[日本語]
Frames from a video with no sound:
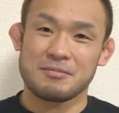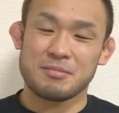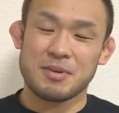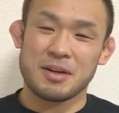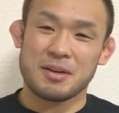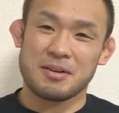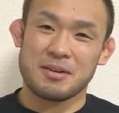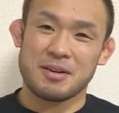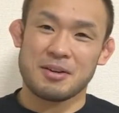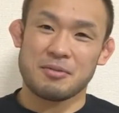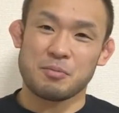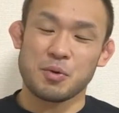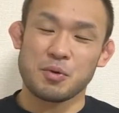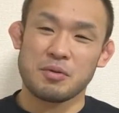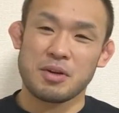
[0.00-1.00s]
まあ、あ
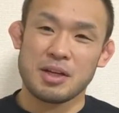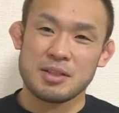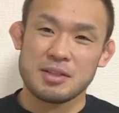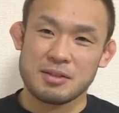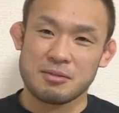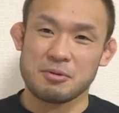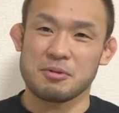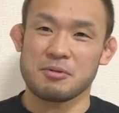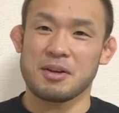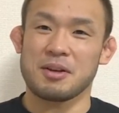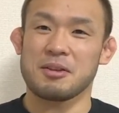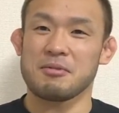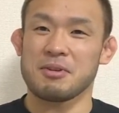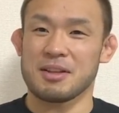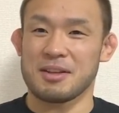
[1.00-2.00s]
の物が S というわ
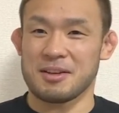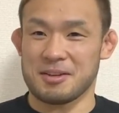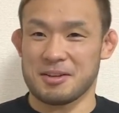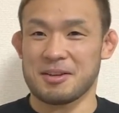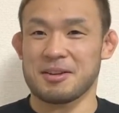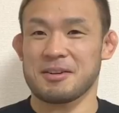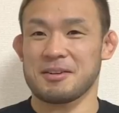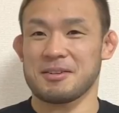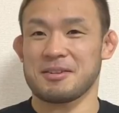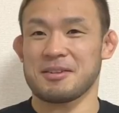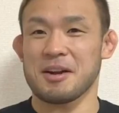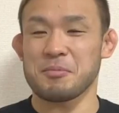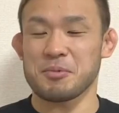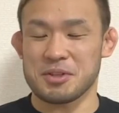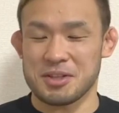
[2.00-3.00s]
けではないではないで
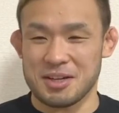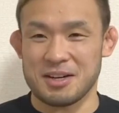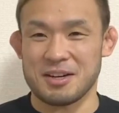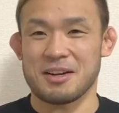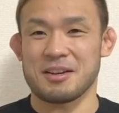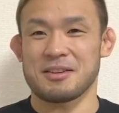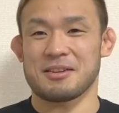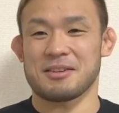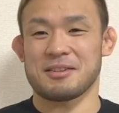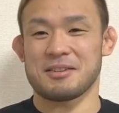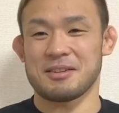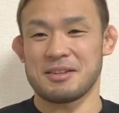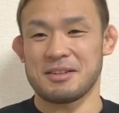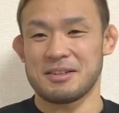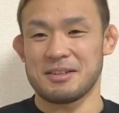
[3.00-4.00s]
すかもしれない。
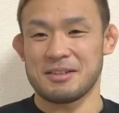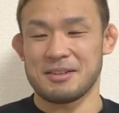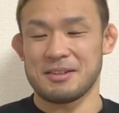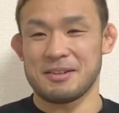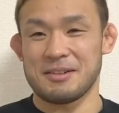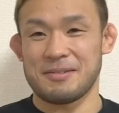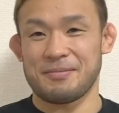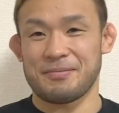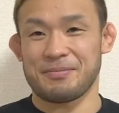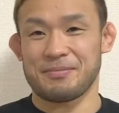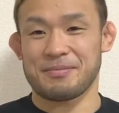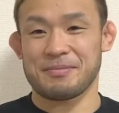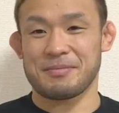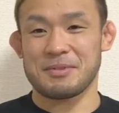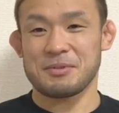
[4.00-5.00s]
コンパクトの方が
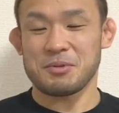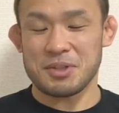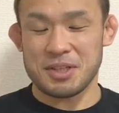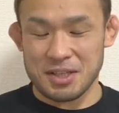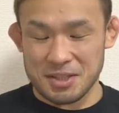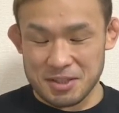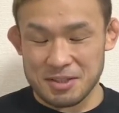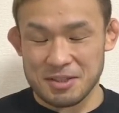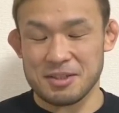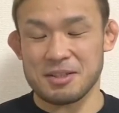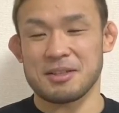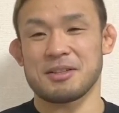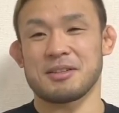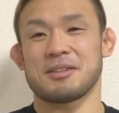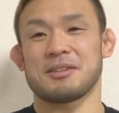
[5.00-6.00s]
動きやすいという
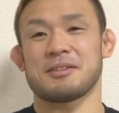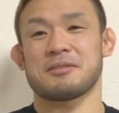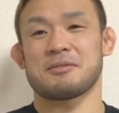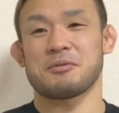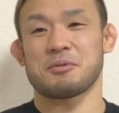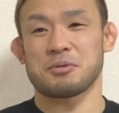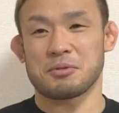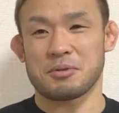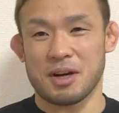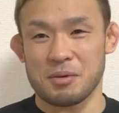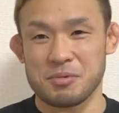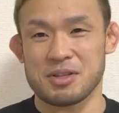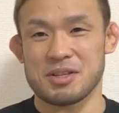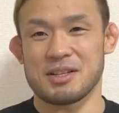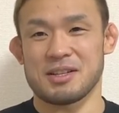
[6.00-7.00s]
ことで。っていうことか
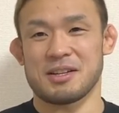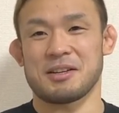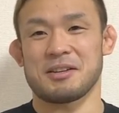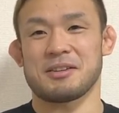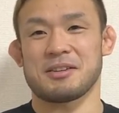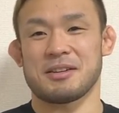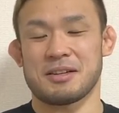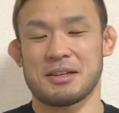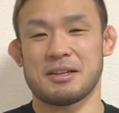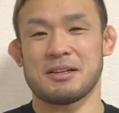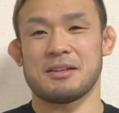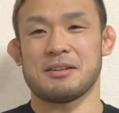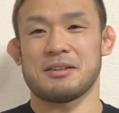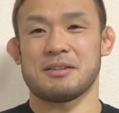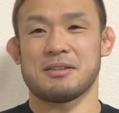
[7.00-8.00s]
もしれない。そ
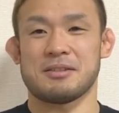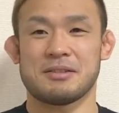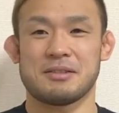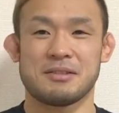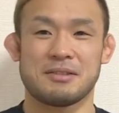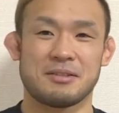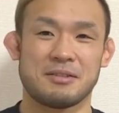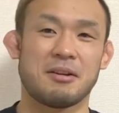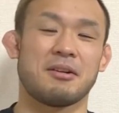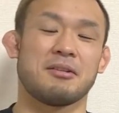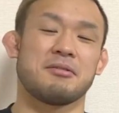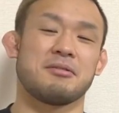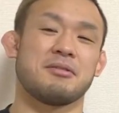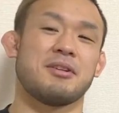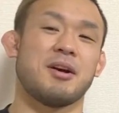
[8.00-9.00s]
んな S もっ
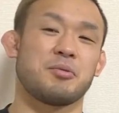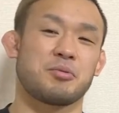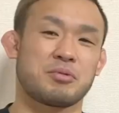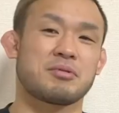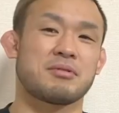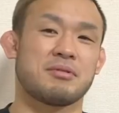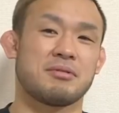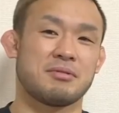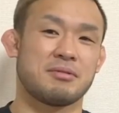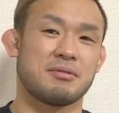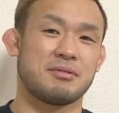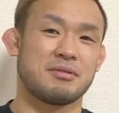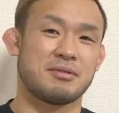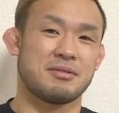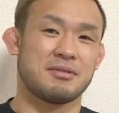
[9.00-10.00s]
ともっと立派
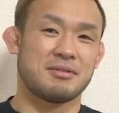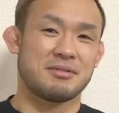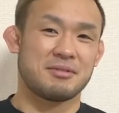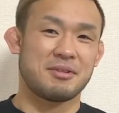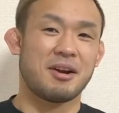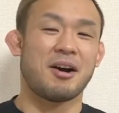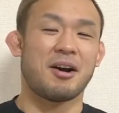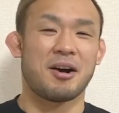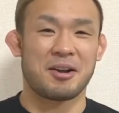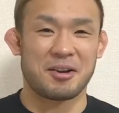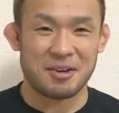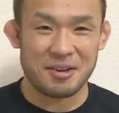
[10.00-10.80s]
だと思いま